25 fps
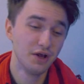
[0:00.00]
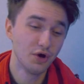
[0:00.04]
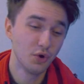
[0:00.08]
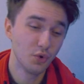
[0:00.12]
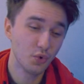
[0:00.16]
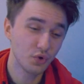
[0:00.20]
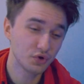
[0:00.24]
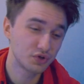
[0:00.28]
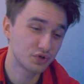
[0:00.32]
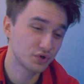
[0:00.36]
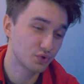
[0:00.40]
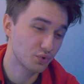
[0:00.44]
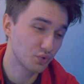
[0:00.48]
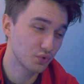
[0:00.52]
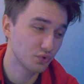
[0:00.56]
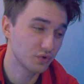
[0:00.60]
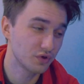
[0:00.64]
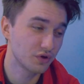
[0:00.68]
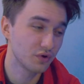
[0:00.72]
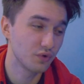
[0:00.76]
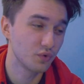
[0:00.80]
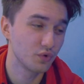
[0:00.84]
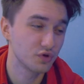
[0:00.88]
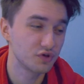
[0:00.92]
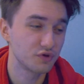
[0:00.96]
Очень
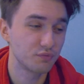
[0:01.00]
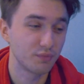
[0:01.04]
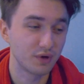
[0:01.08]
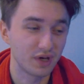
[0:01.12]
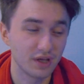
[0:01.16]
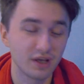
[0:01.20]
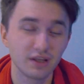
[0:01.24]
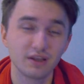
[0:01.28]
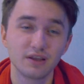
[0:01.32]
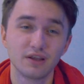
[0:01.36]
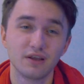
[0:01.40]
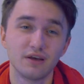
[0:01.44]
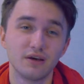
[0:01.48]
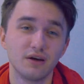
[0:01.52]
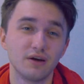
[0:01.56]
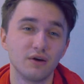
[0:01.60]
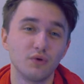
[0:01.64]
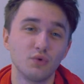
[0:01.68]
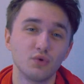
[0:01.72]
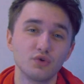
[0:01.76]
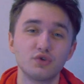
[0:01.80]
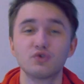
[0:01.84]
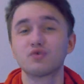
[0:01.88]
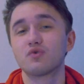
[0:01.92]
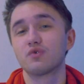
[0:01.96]
круто, очень приятно,
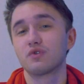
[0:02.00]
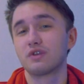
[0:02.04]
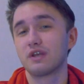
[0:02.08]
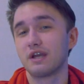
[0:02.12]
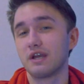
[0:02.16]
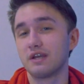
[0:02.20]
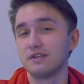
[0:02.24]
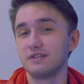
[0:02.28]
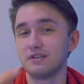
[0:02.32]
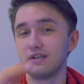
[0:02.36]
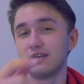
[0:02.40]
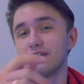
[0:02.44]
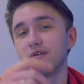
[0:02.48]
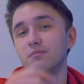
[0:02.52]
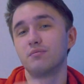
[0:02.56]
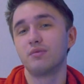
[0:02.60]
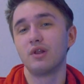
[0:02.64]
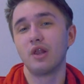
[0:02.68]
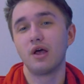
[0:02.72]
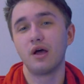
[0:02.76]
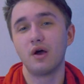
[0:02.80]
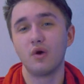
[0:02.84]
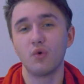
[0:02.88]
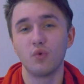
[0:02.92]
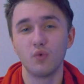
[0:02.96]
очень крутая идея
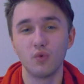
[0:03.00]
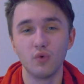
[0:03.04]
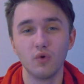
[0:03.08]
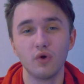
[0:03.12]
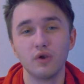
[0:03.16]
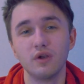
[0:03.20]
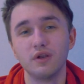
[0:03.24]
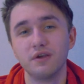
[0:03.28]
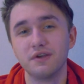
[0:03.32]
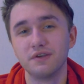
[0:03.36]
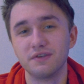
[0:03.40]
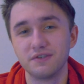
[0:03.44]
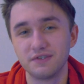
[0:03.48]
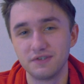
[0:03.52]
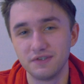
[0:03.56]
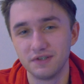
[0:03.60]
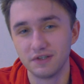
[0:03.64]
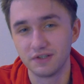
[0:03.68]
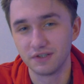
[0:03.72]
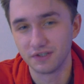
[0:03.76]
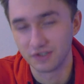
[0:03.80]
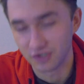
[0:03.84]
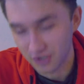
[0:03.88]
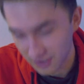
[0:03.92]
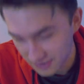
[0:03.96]
была у Оли
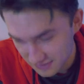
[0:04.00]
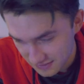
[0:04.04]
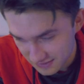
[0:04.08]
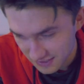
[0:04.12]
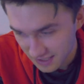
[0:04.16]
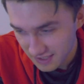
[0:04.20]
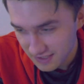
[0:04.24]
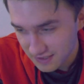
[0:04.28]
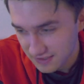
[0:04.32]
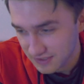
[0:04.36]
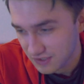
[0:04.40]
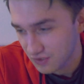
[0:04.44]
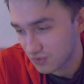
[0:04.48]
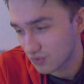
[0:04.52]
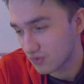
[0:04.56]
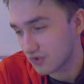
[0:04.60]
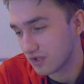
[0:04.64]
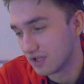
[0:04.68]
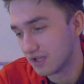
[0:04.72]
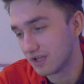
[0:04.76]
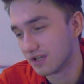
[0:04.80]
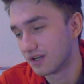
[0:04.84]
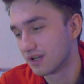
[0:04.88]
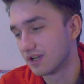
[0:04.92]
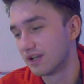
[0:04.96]
сделать Just Dance
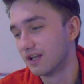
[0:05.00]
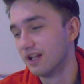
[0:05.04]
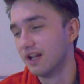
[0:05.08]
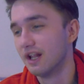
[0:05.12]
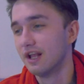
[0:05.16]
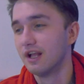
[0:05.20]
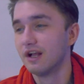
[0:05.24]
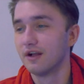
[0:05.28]
турниры.